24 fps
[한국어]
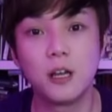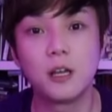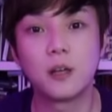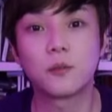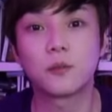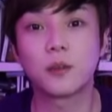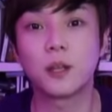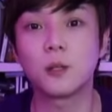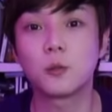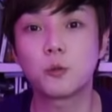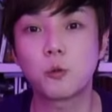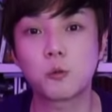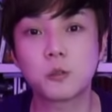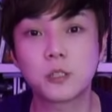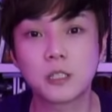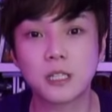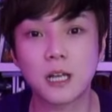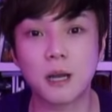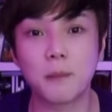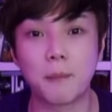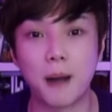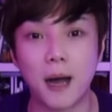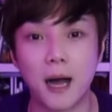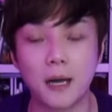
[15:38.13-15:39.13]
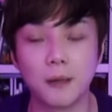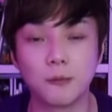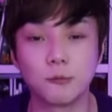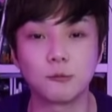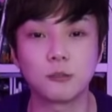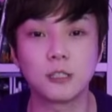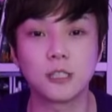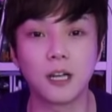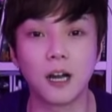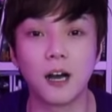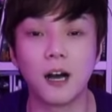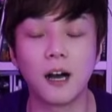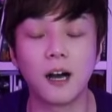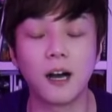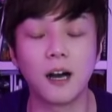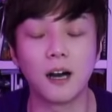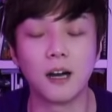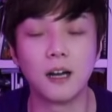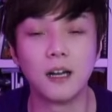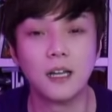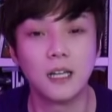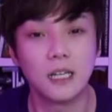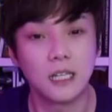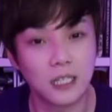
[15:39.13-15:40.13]
내 솔직한 마음, 우리가
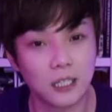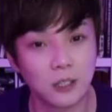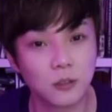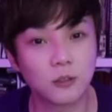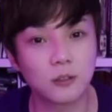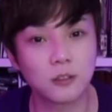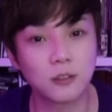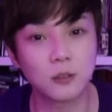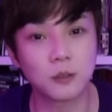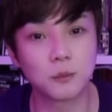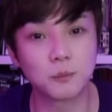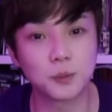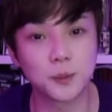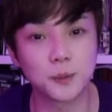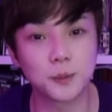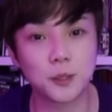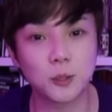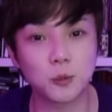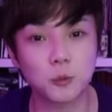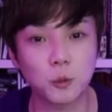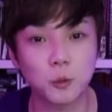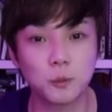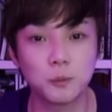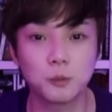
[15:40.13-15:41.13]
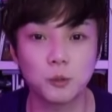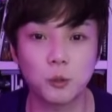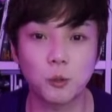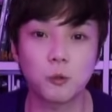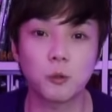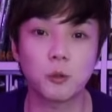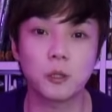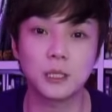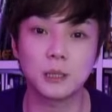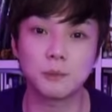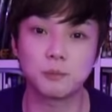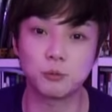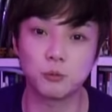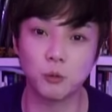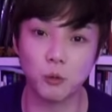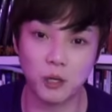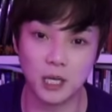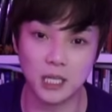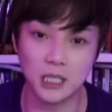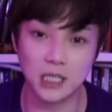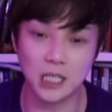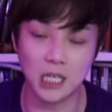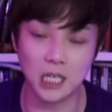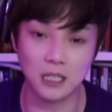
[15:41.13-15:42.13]
이런 이런 부분이 조금 서로 간에
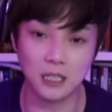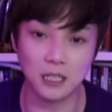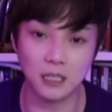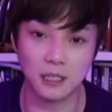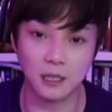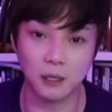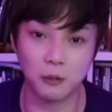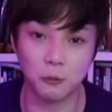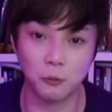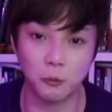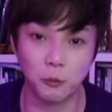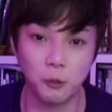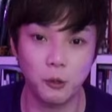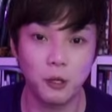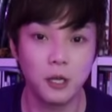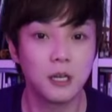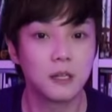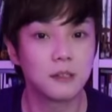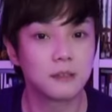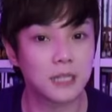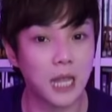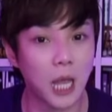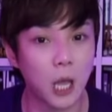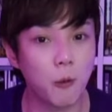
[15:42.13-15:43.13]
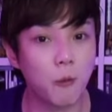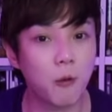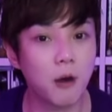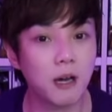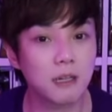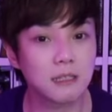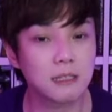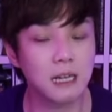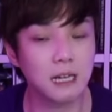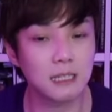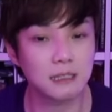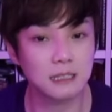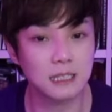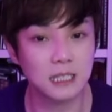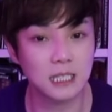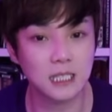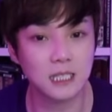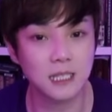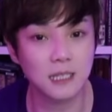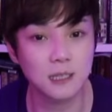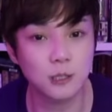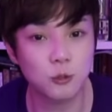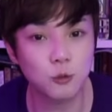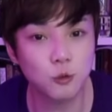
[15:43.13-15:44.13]
부족하지 않아라고 대화를 하는
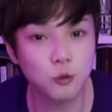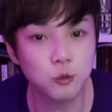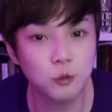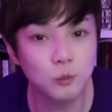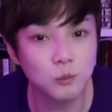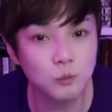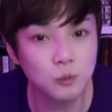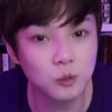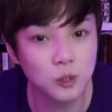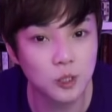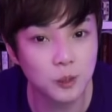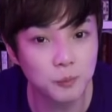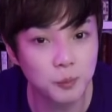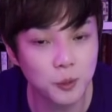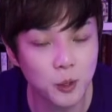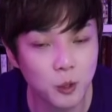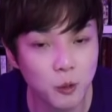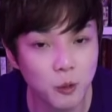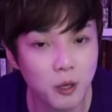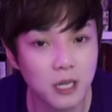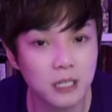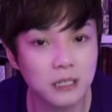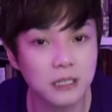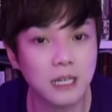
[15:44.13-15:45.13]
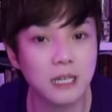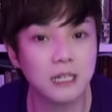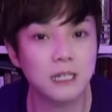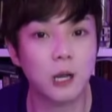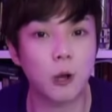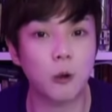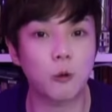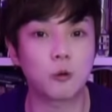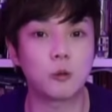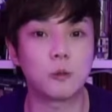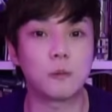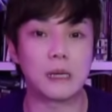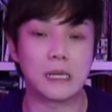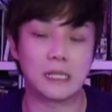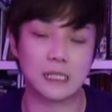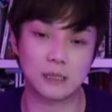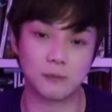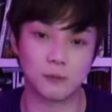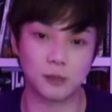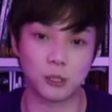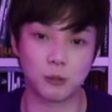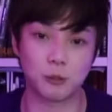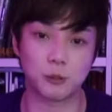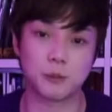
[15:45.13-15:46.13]
시간이 충분히 필요하다라고 말씀을
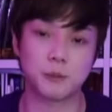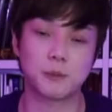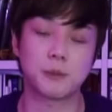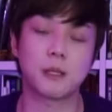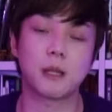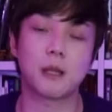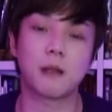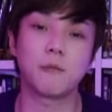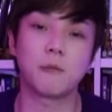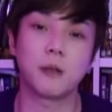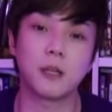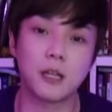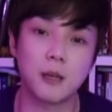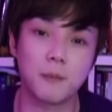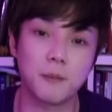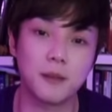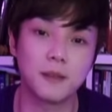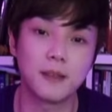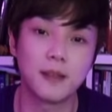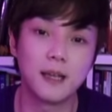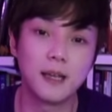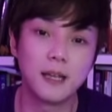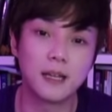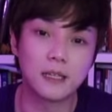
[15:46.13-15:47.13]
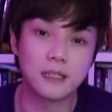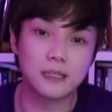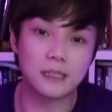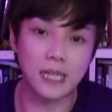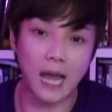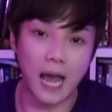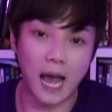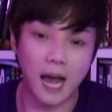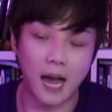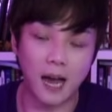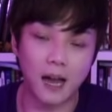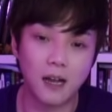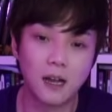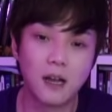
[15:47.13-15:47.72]
드리고 싶습니다. 왜냐면 나,